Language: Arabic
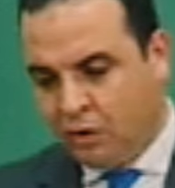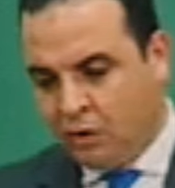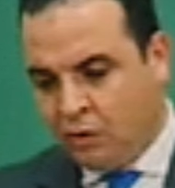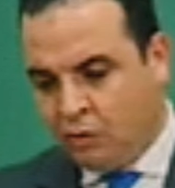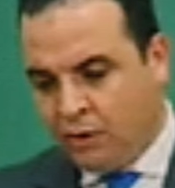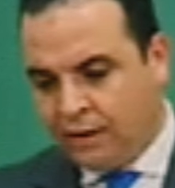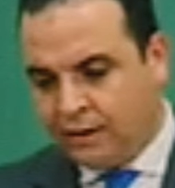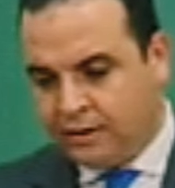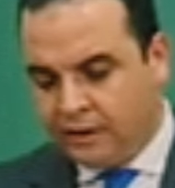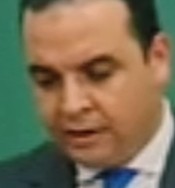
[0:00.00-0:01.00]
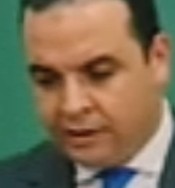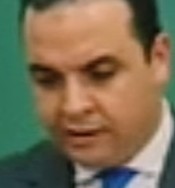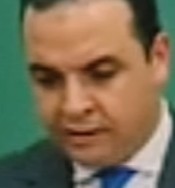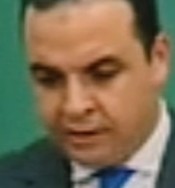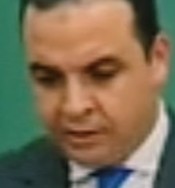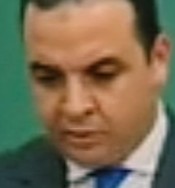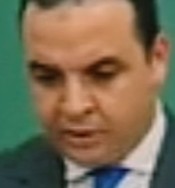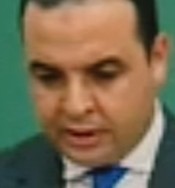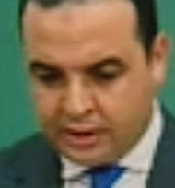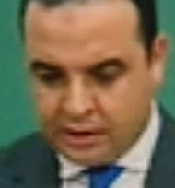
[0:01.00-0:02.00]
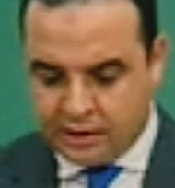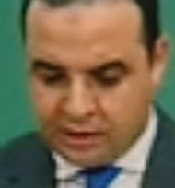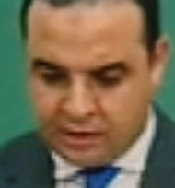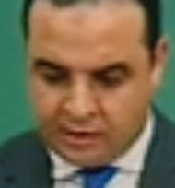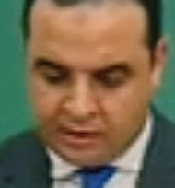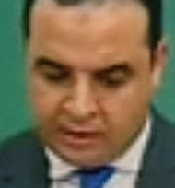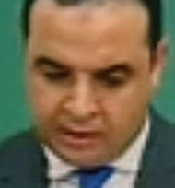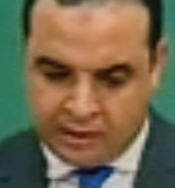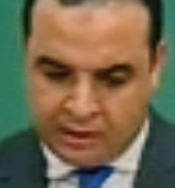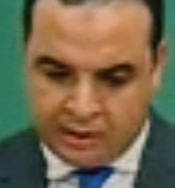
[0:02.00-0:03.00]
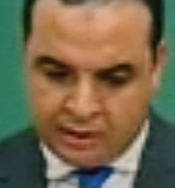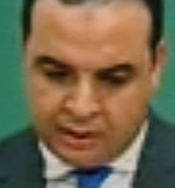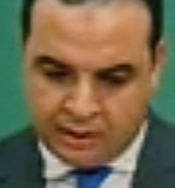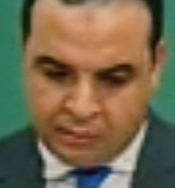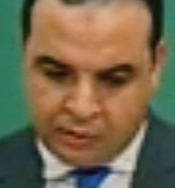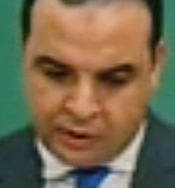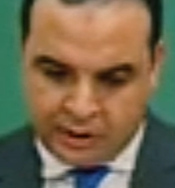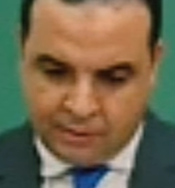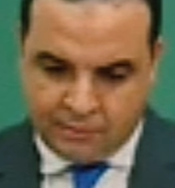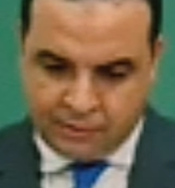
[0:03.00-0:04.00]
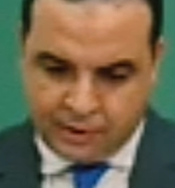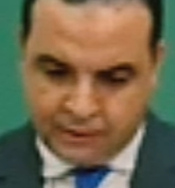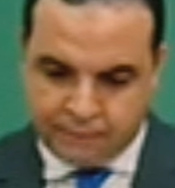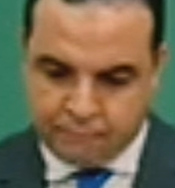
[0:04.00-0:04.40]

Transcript: والعرض ديال السيد وزير آه، المنتدب في